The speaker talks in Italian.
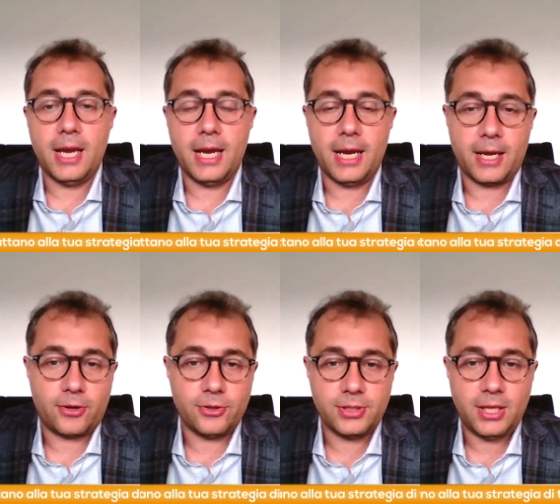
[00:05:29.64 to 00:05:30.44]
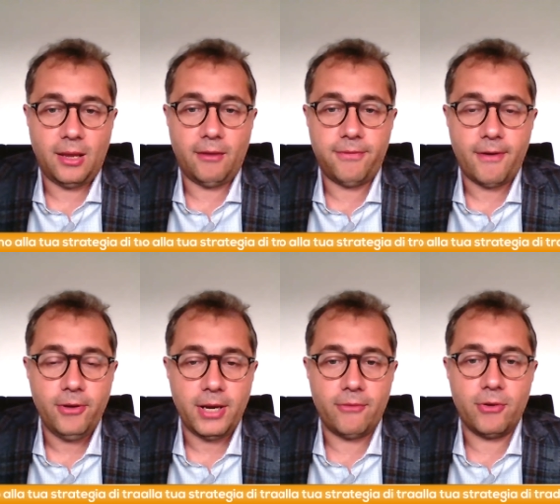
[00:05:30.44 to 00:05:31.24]
eh, così
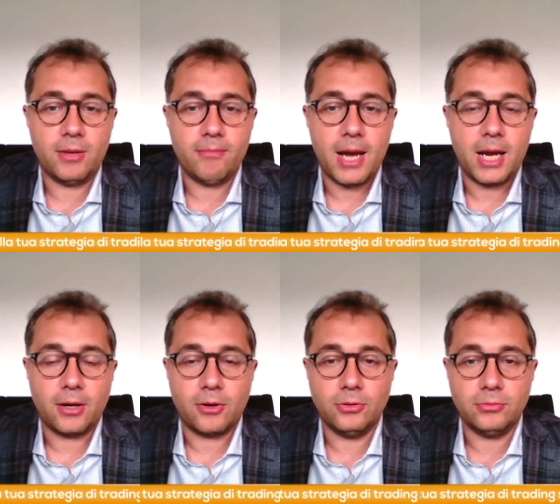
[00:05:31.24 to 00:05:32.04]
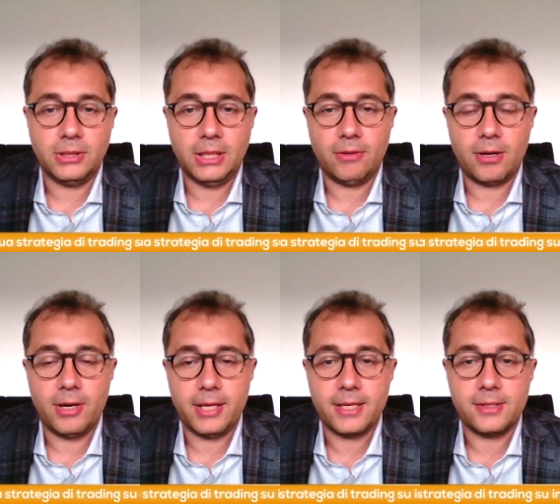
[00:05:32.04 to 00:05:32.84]
favorevoli, ma
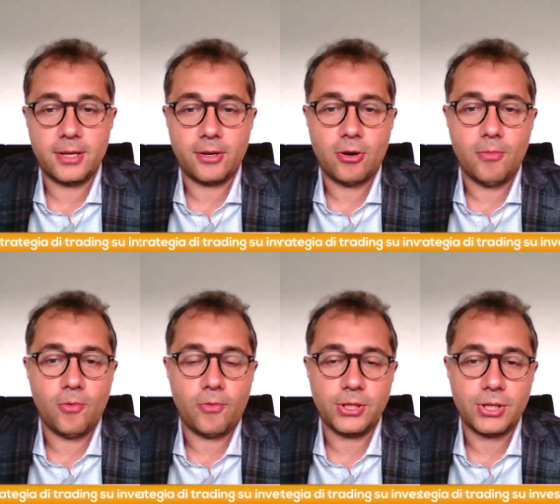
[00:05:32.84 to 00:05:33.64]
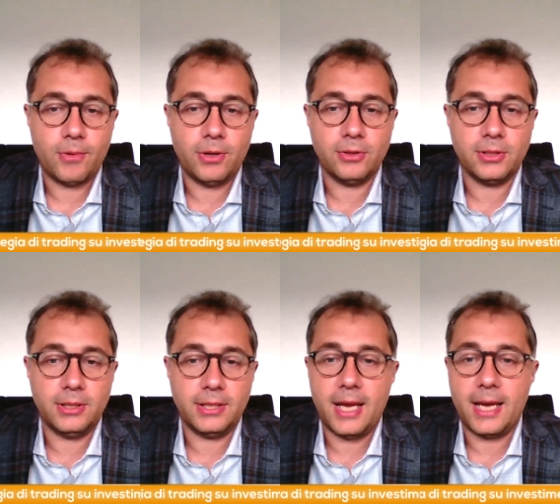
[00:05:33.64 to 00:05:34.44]
continuano ad essere comunque diciamo, lo,
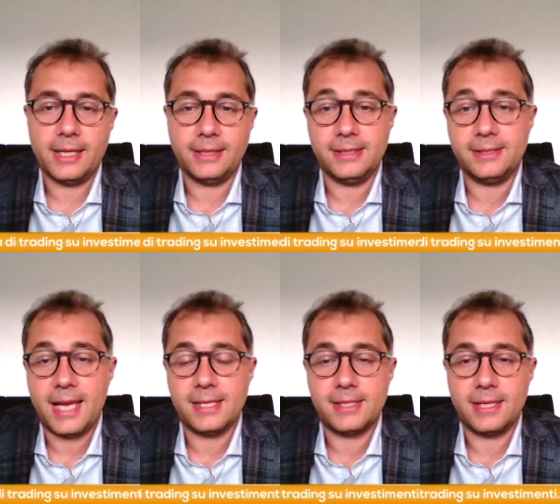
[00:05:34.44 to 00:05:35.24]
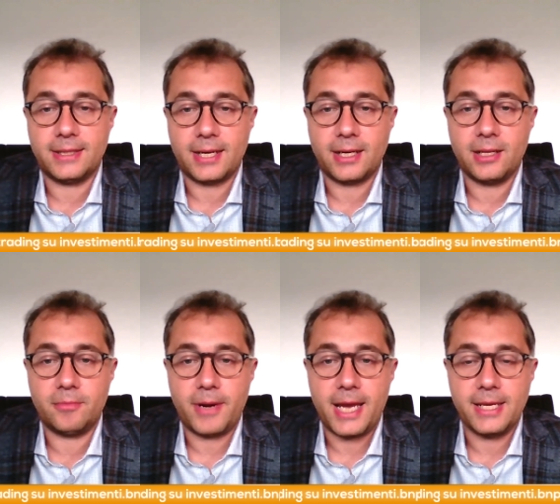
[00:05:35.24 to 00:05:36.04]
la, la, distanza dal target
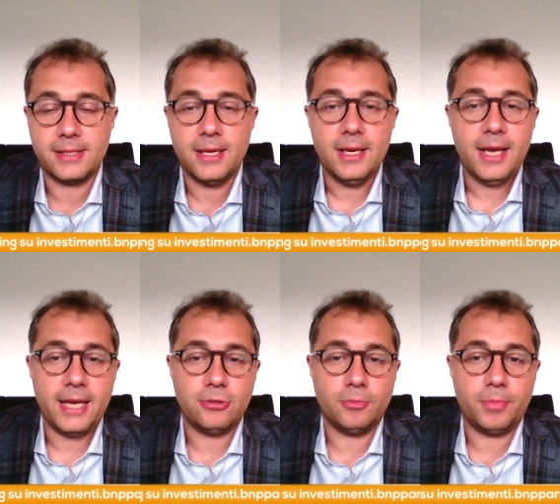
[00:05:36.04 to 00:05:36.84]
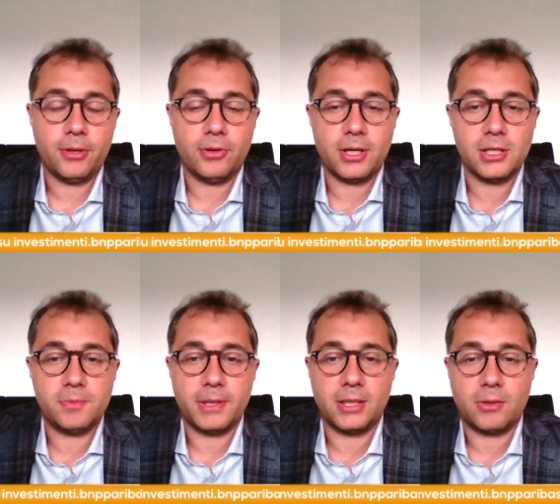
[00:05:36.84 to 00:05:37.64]
price è superiore
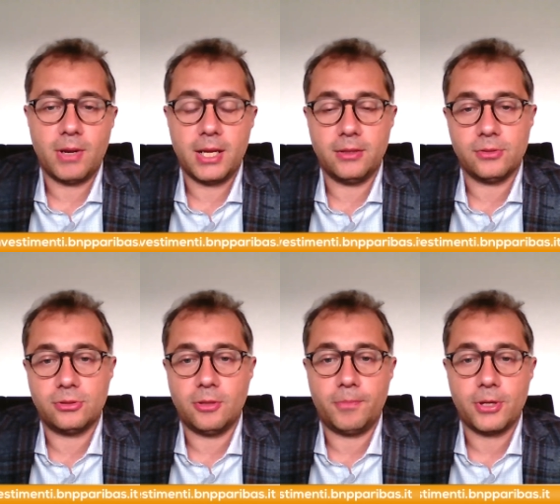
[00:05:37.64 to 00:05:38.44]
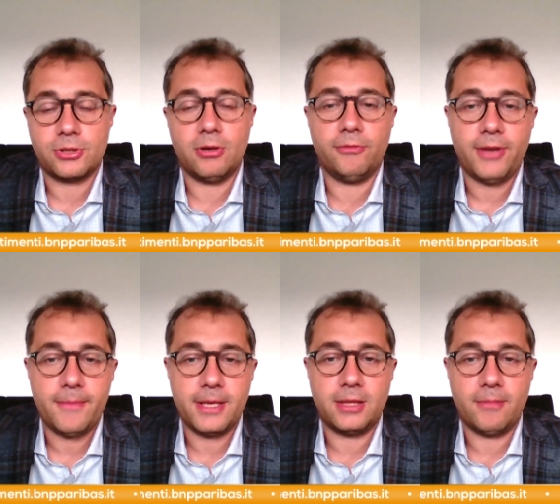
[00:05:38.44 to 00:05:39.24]
rispetto a quella dello stop loss.
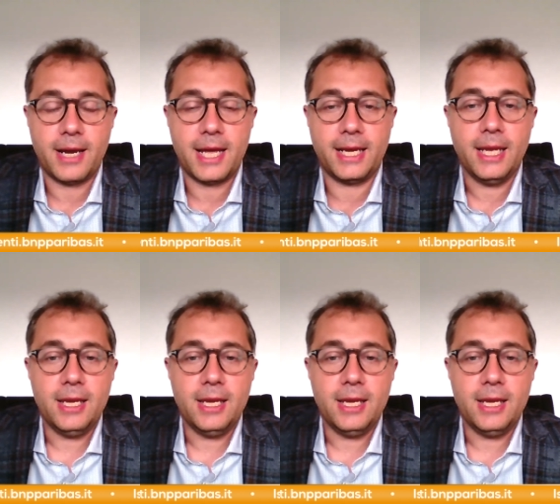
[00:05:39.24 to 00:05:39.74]
Ovviamente magari